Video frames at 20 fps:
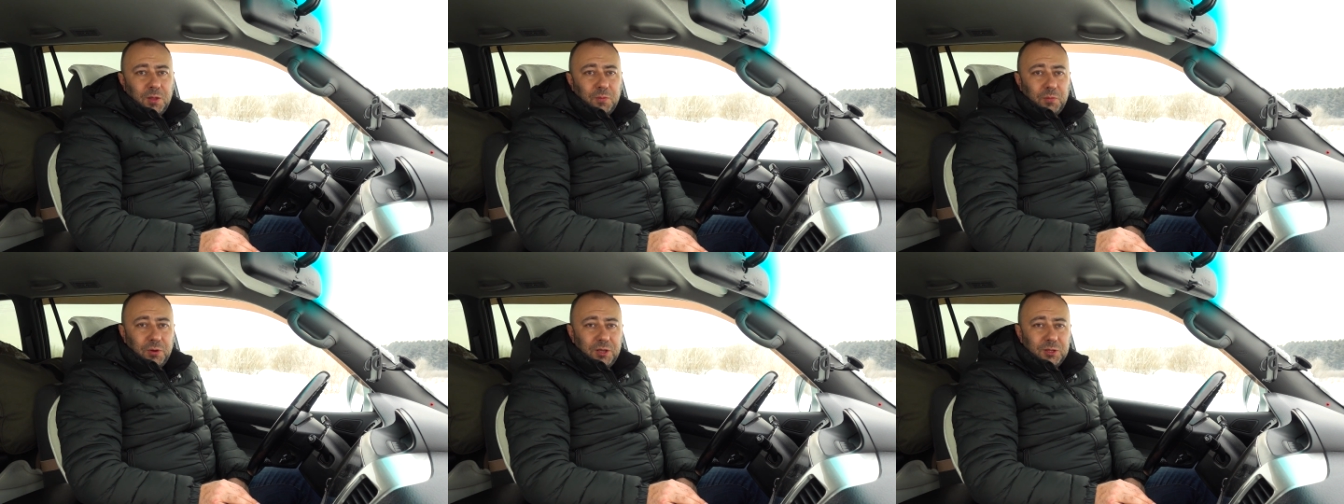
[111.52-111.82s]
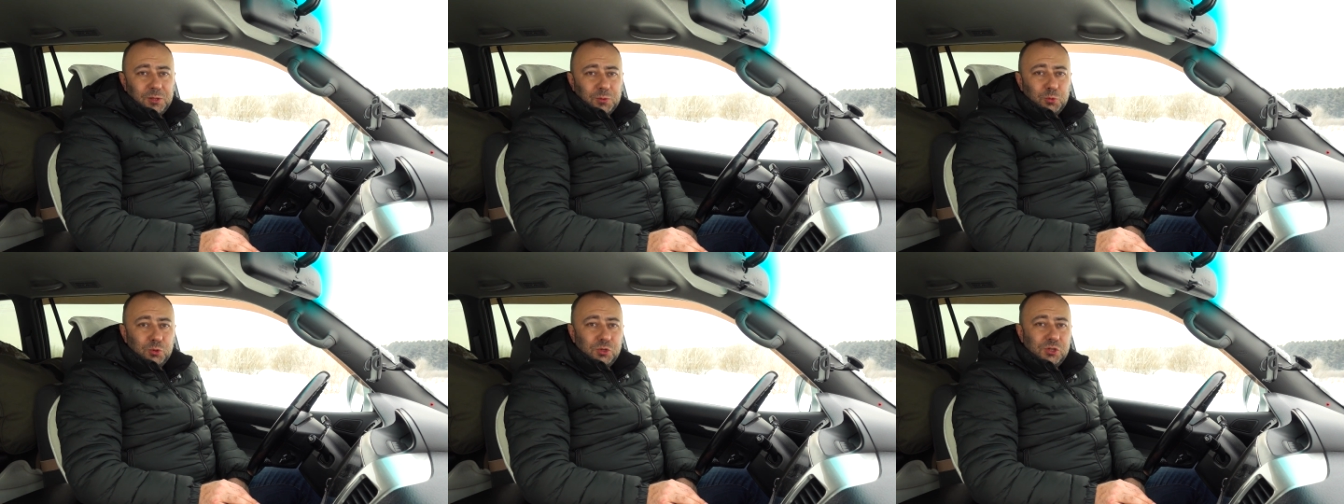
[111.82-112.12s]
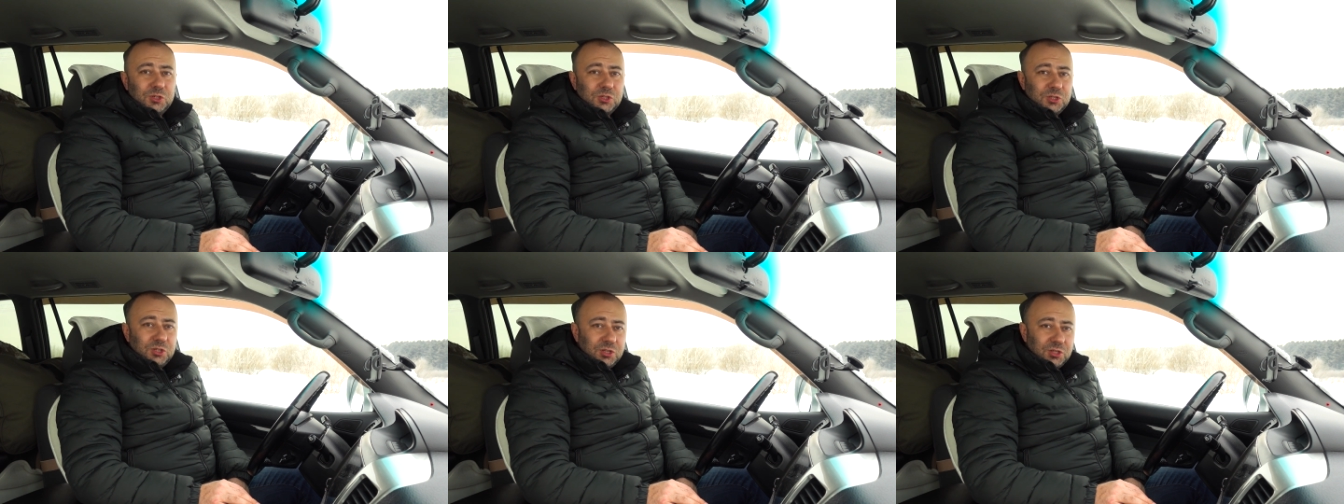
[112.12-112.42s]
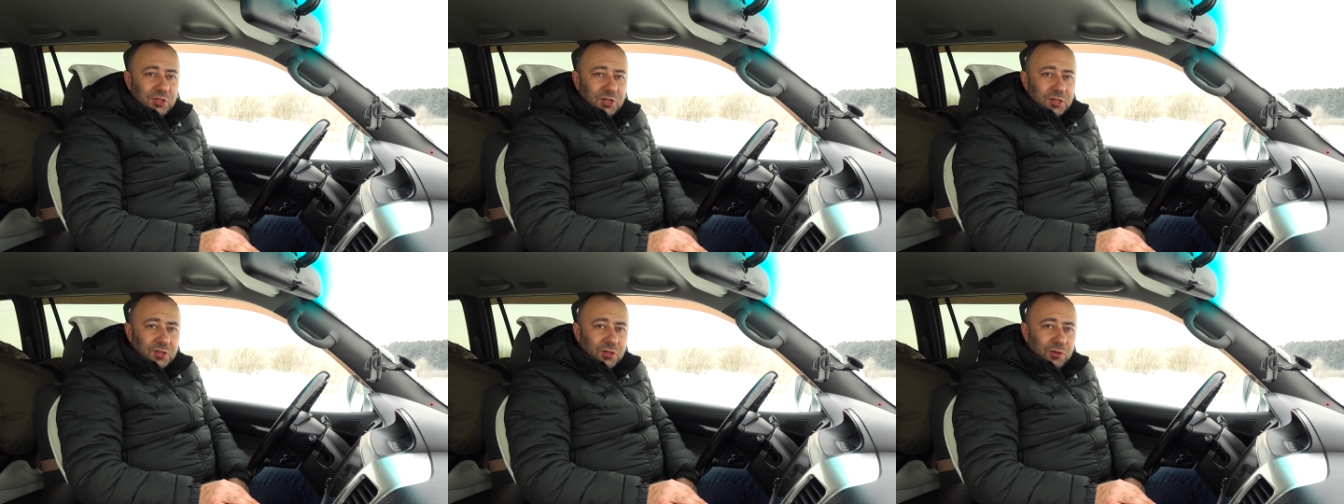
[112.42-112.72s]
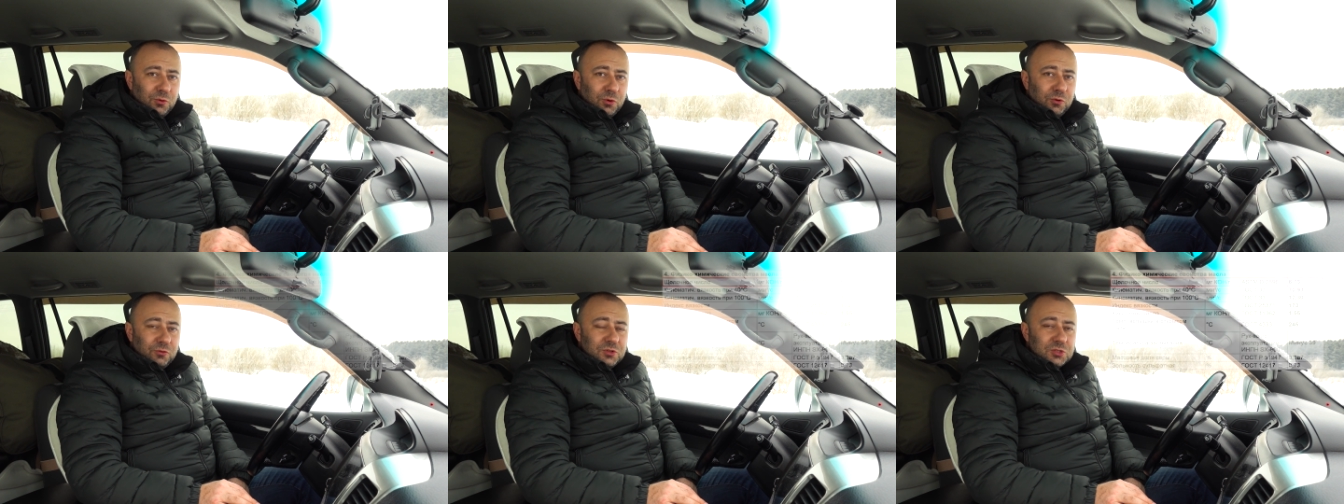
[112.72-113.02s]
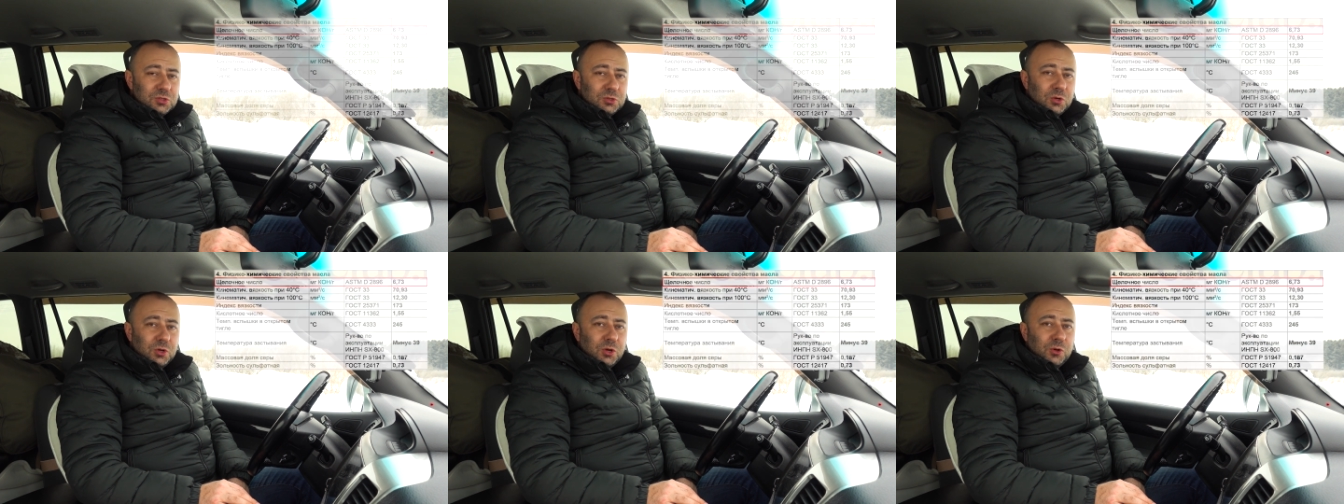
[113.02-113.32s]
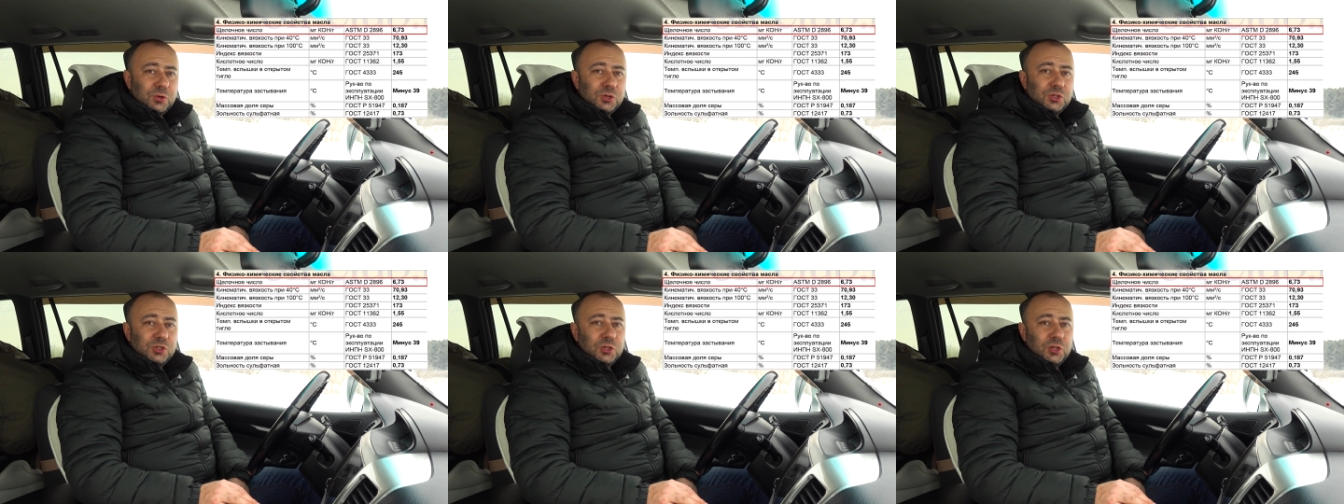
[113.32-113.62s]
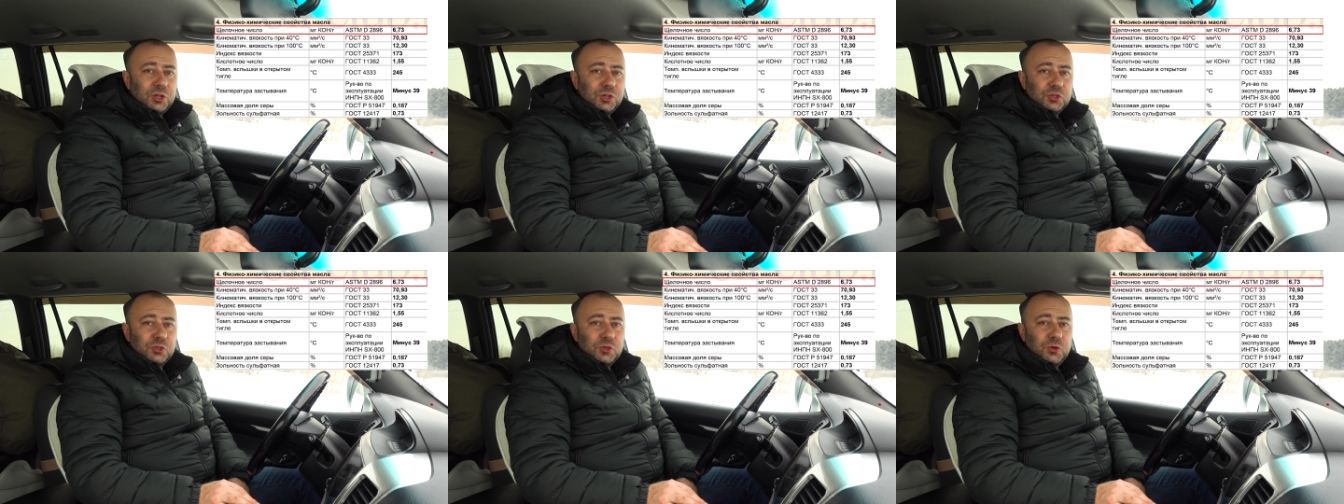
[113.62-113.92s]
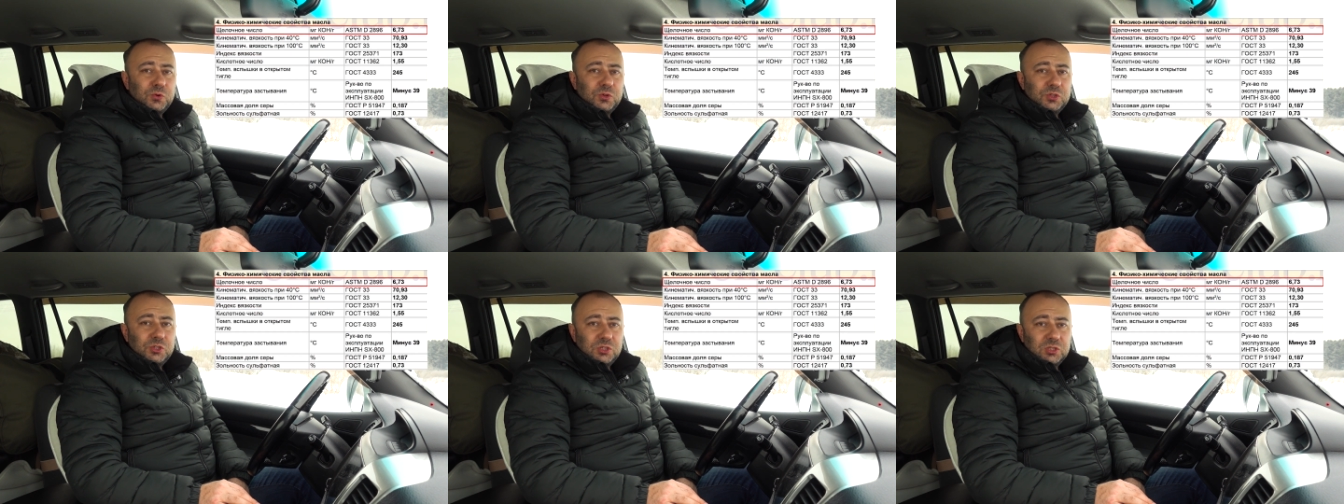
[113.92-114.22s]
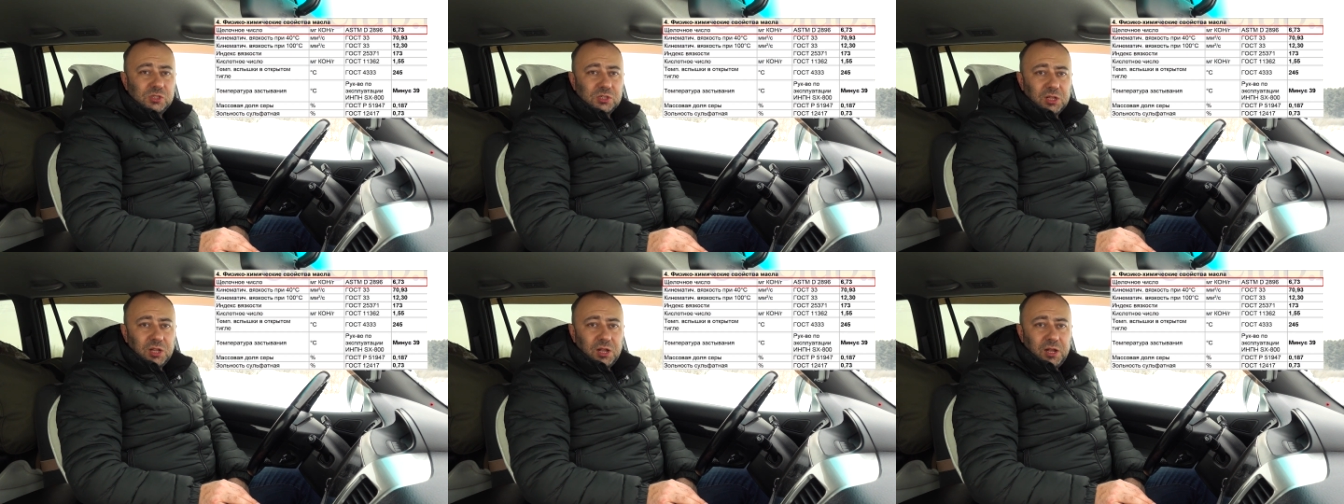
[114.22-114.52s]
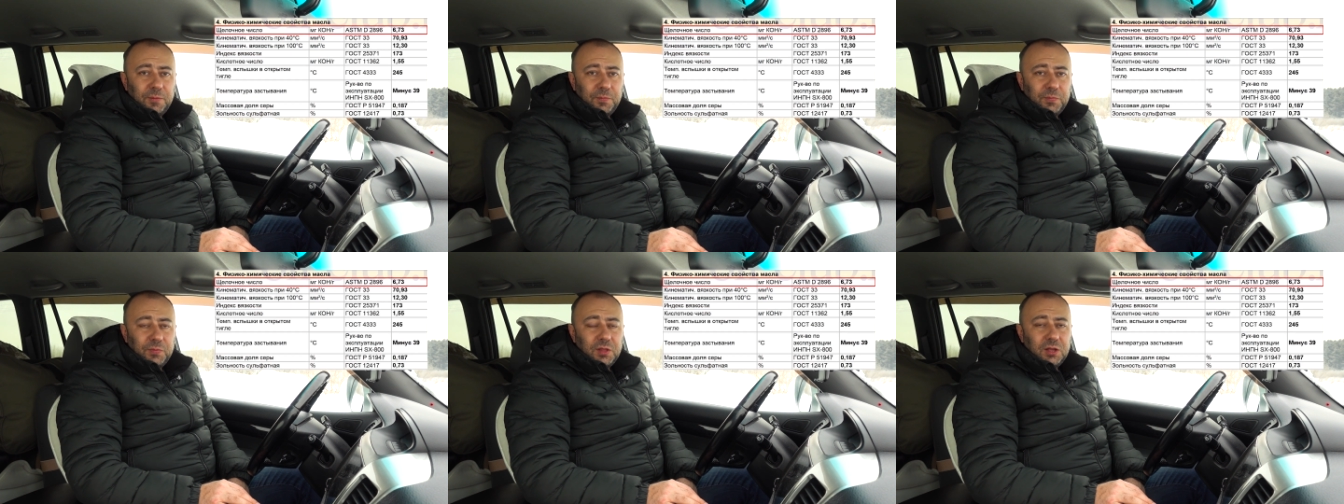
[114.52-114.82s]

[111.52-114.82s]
Поэтому не ждите от него высокого щелочного числа.